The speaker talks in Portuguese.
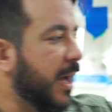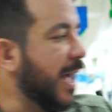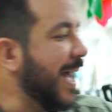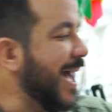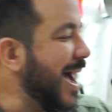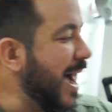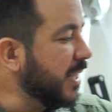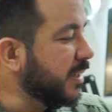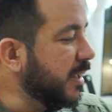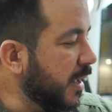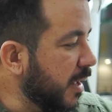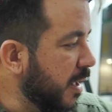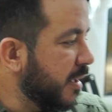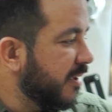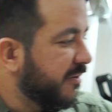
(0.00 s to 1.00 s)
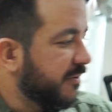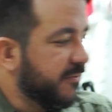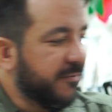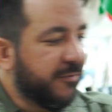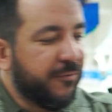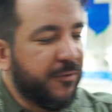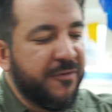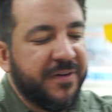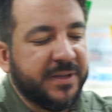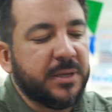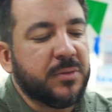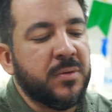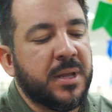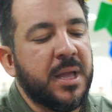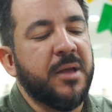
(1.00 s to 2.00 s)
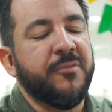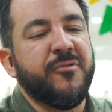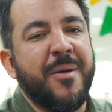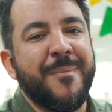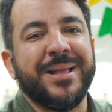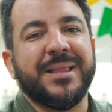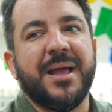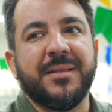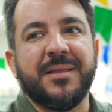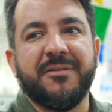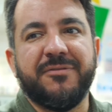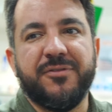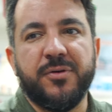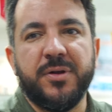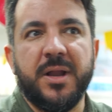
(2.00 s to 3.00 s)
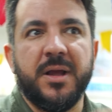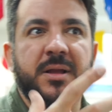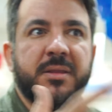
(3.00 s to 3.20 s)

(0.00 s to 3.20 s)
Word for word: A arte foi feita com o quê? Com a metade da folha.